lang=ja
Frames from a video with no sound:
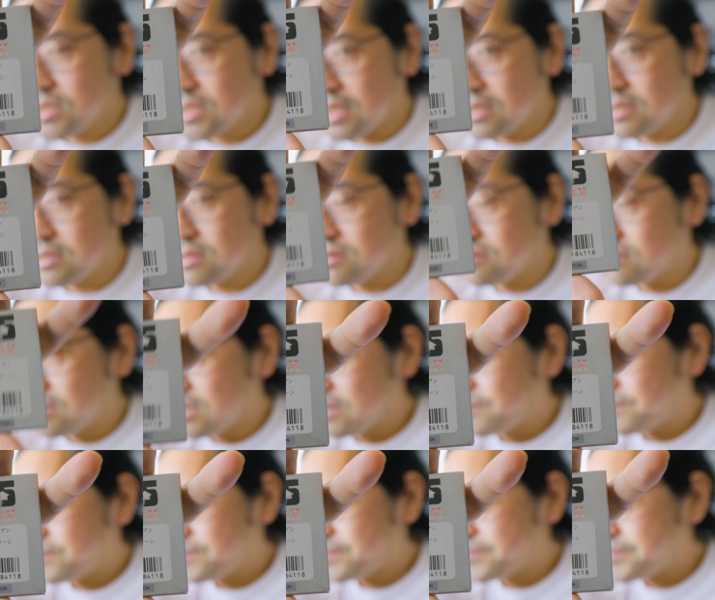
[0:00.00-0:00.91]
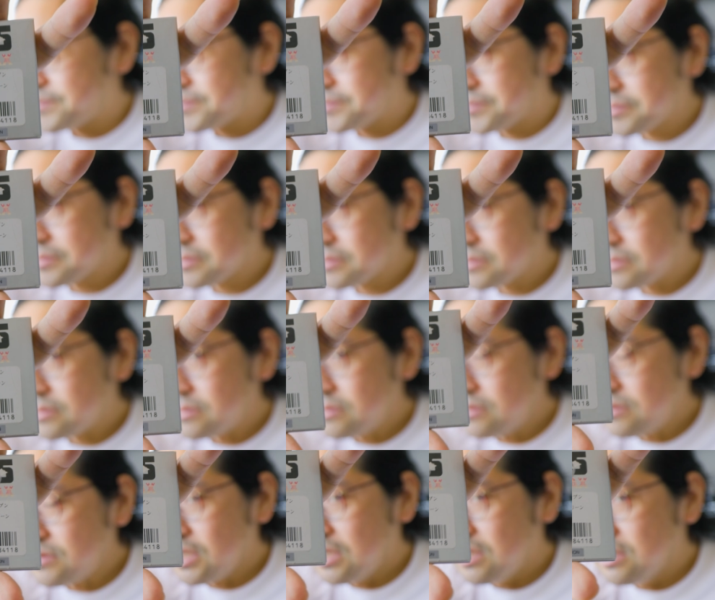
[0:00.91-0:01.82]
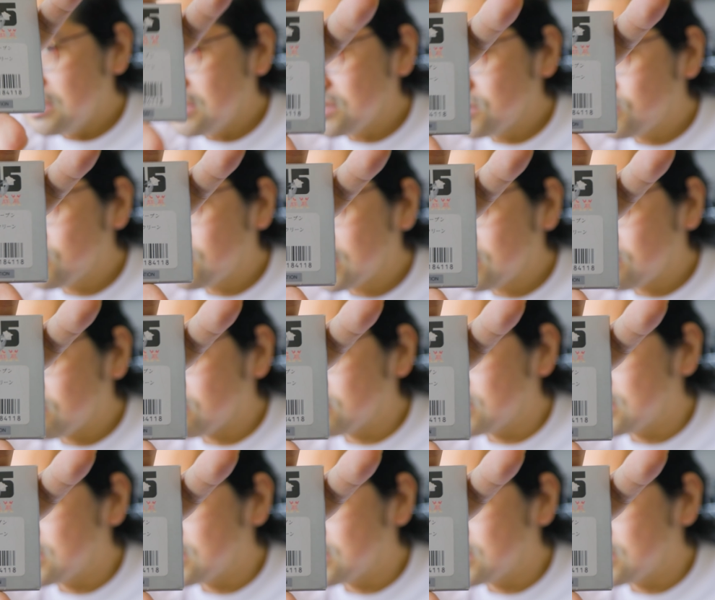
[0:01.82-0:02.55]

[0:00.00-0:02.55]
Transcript: したんですよね。で、その後